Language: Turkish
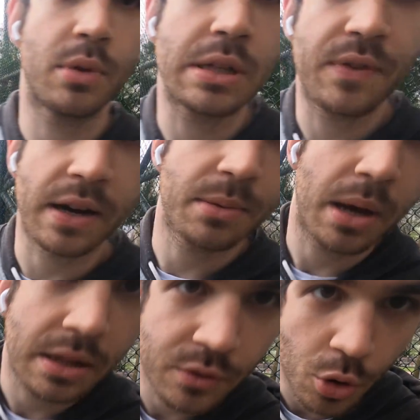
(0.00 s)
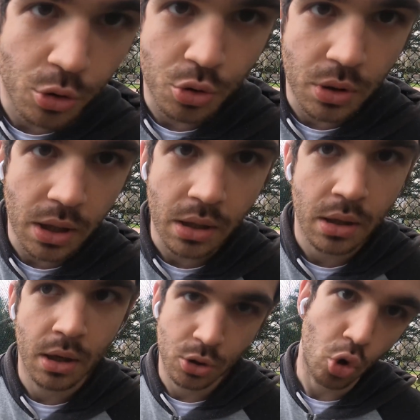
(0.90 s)
Biraz farklı bir aktivite olsun diye.
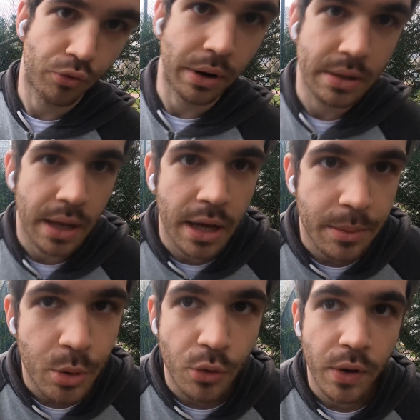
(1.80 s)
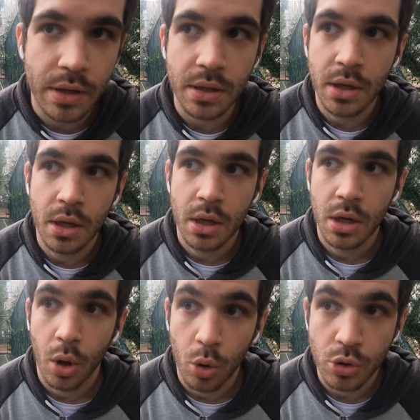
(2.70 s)
Çok farklı ya emin ol farklı.
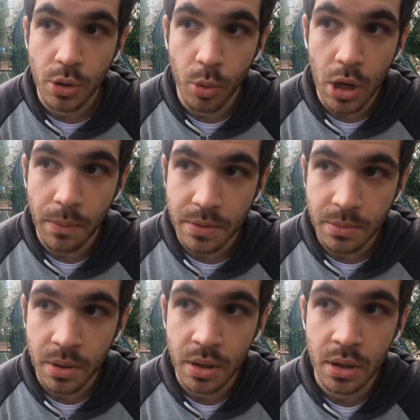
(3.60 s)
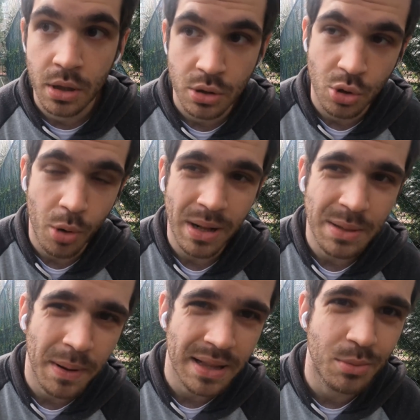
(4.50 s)
O yüzden böyle yaptım. Şu
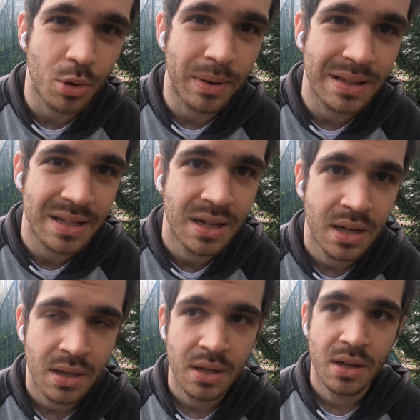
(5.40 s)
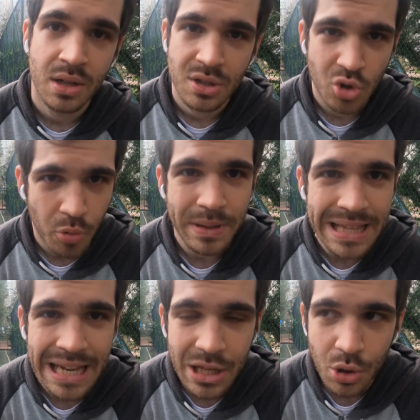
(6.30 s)
normalde ip atlamıyorum artık. Çok
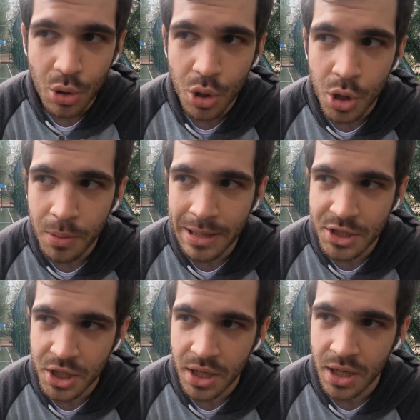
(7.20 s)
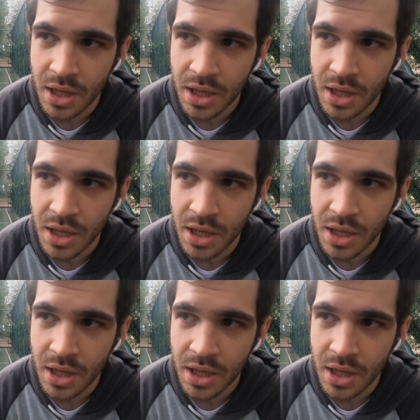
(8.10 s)
bir gereği yok bence.